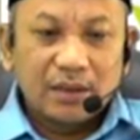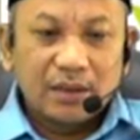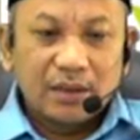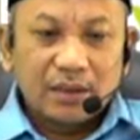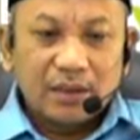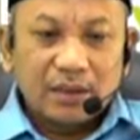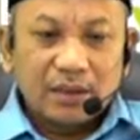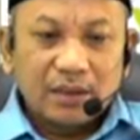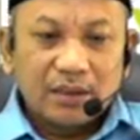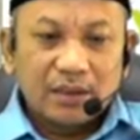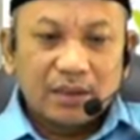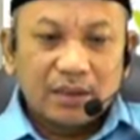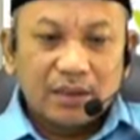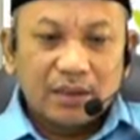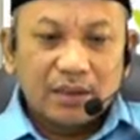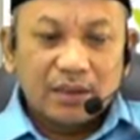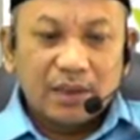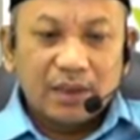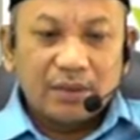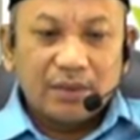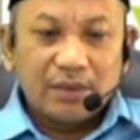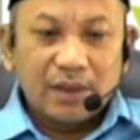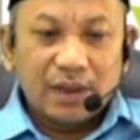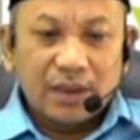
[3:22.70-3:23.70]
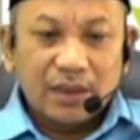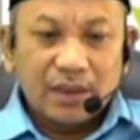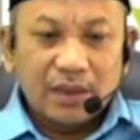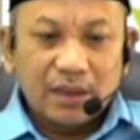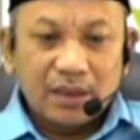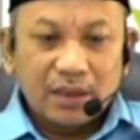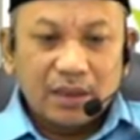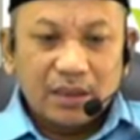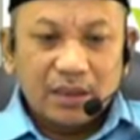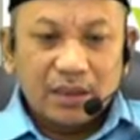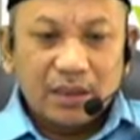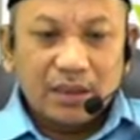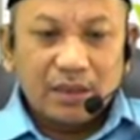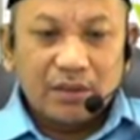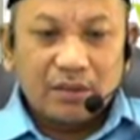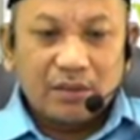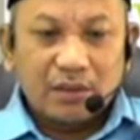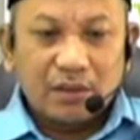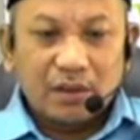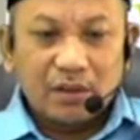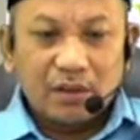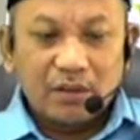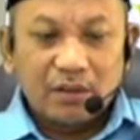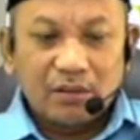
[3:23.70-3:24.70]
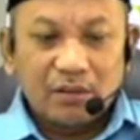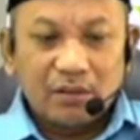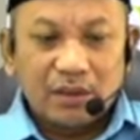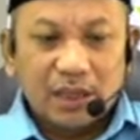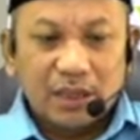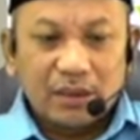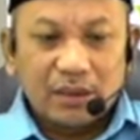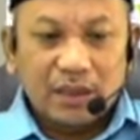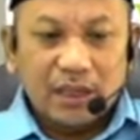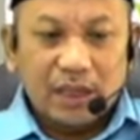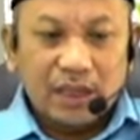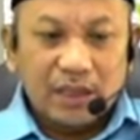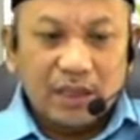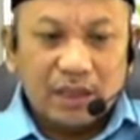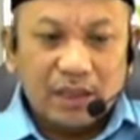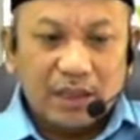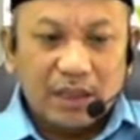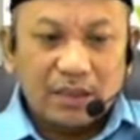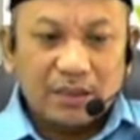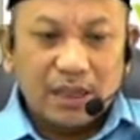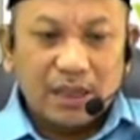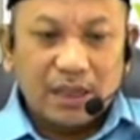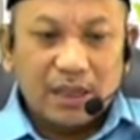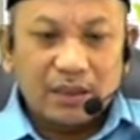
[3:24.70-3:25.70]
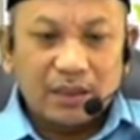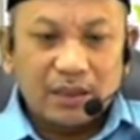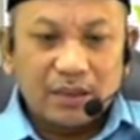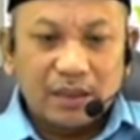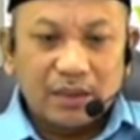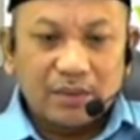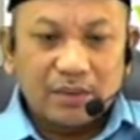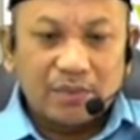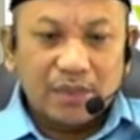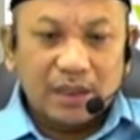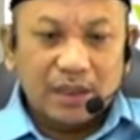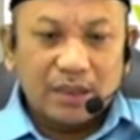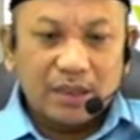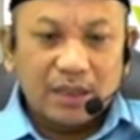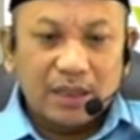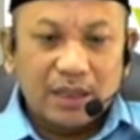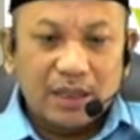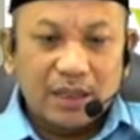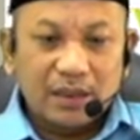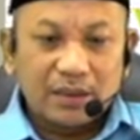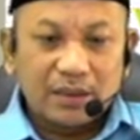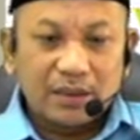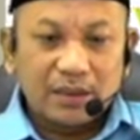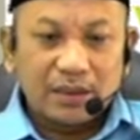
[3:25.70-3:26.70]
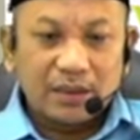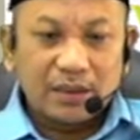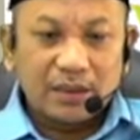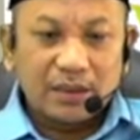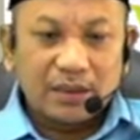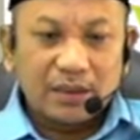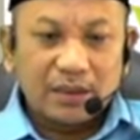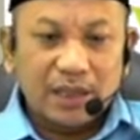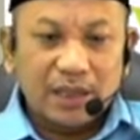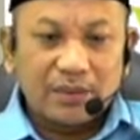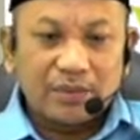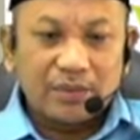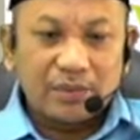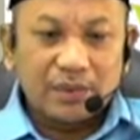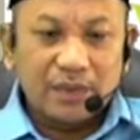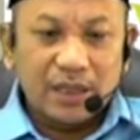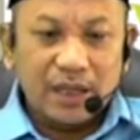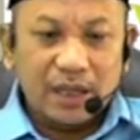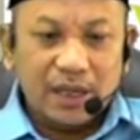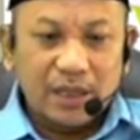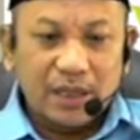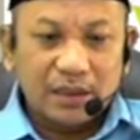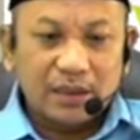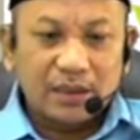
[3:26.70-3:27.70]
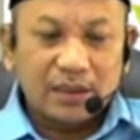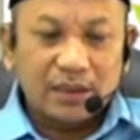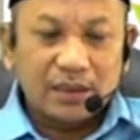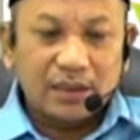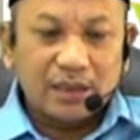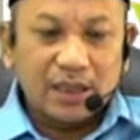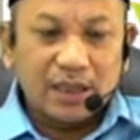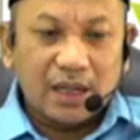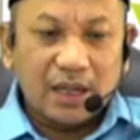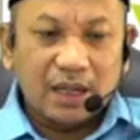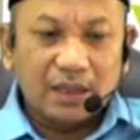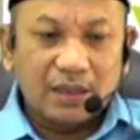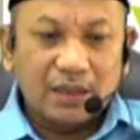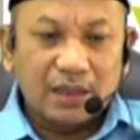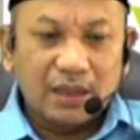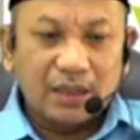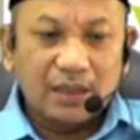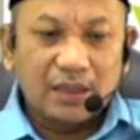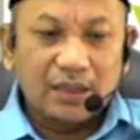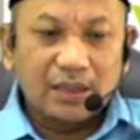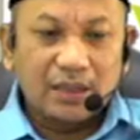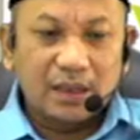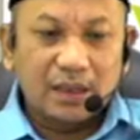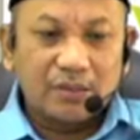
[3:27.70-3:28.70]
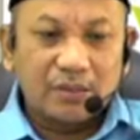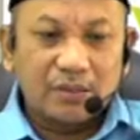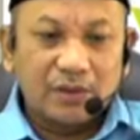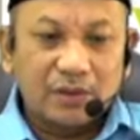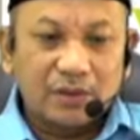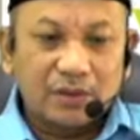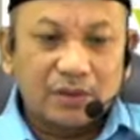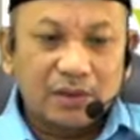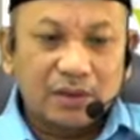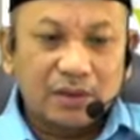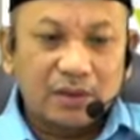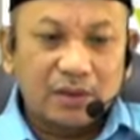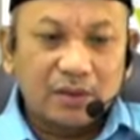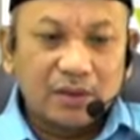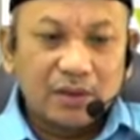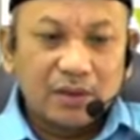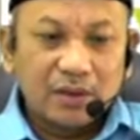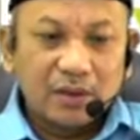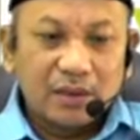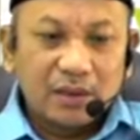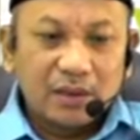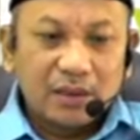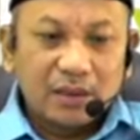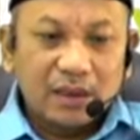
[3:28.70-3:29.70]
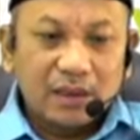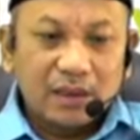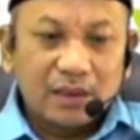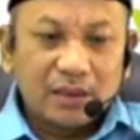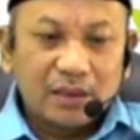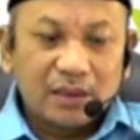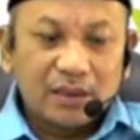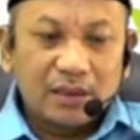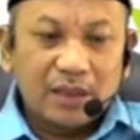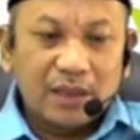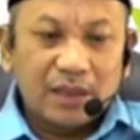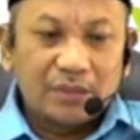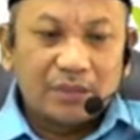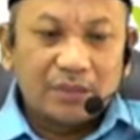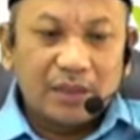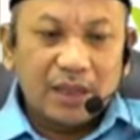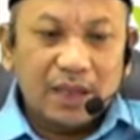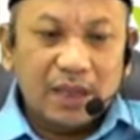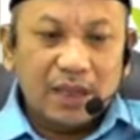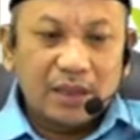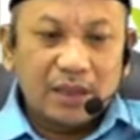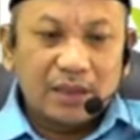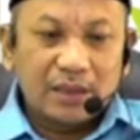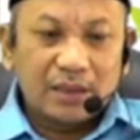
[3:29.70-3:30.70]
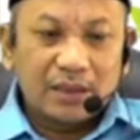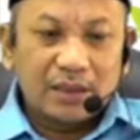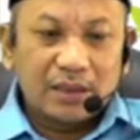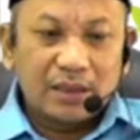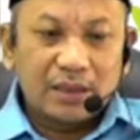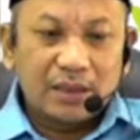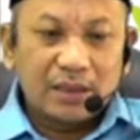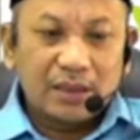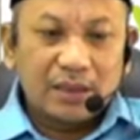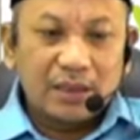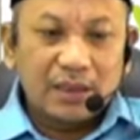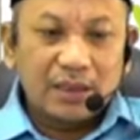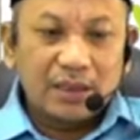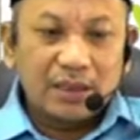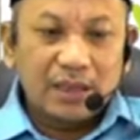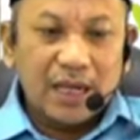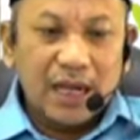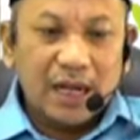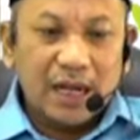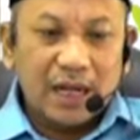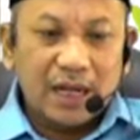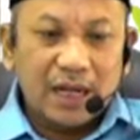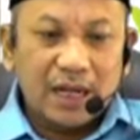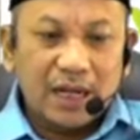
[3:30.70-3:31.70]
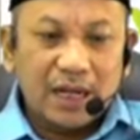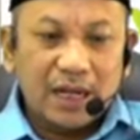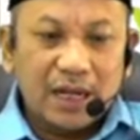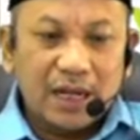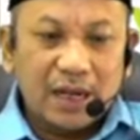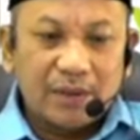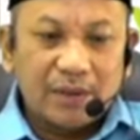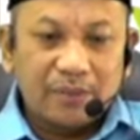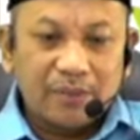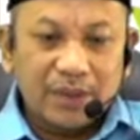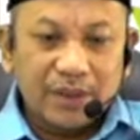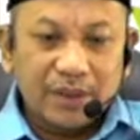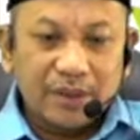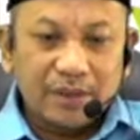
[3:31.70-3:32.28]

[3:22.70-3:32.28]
setiap hari eh, yukadu tahta anar saatan pada setiap saat ya, saatan dalam mongso jadi setiap saat dinyalakan api